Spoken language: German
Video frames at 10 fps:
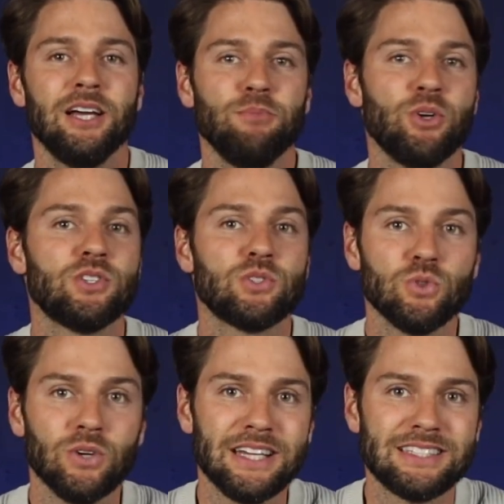möchtest
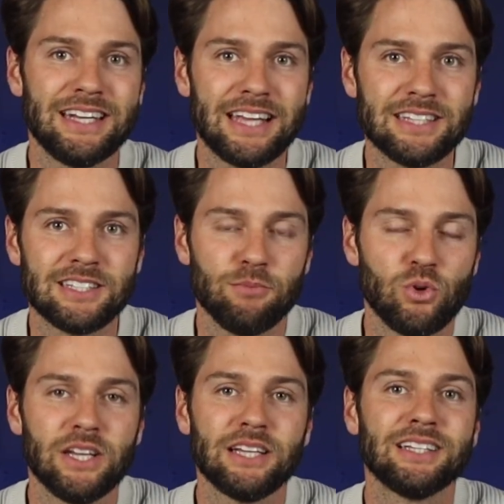du es deinen Gästen
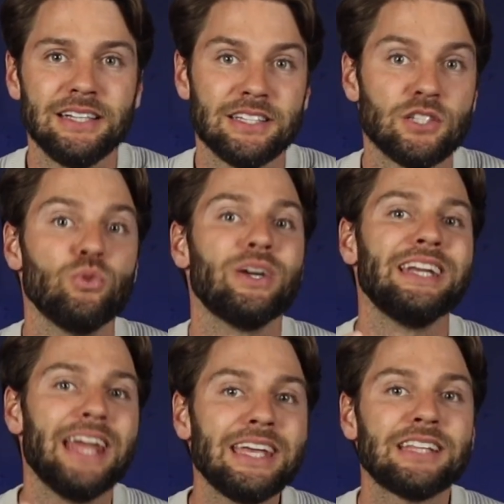ermöglichen, dass sie nur
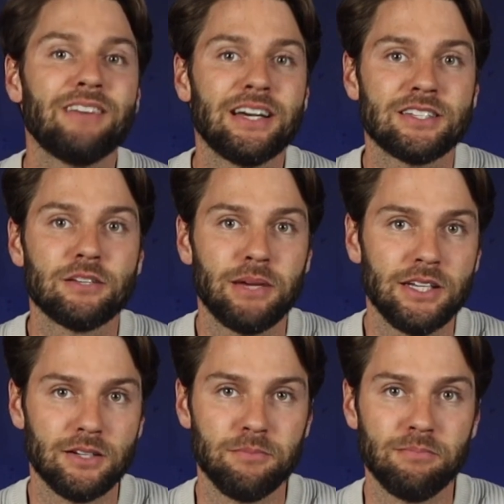nächteweise bei
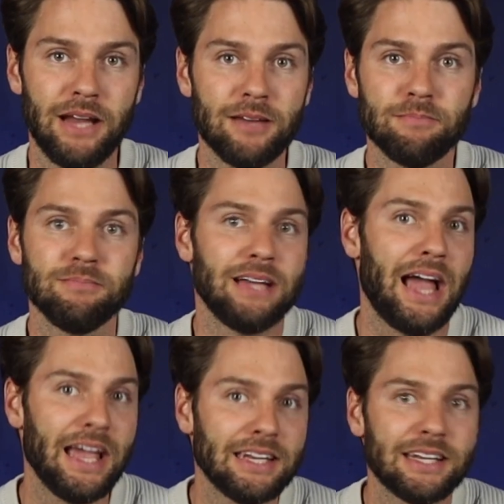dir bleiben,
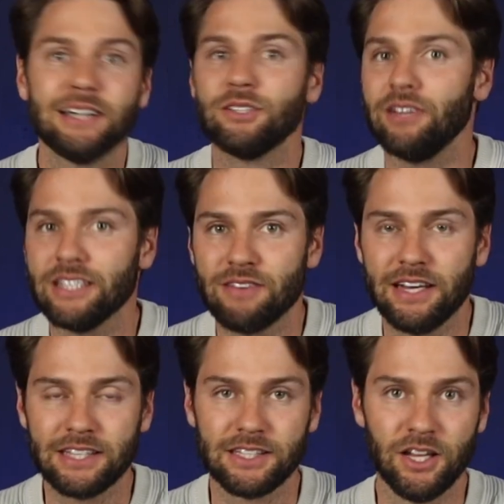eine Nacht oder vielleicht zwei
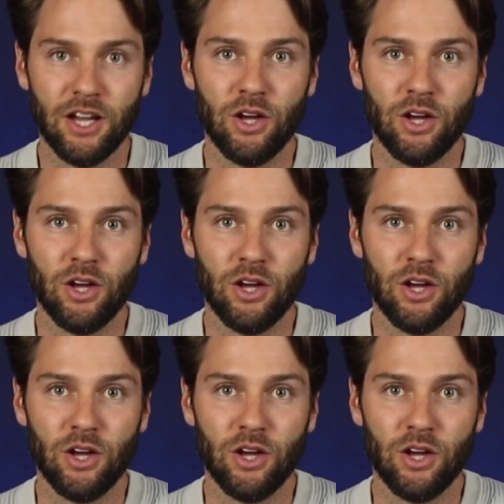Nächte?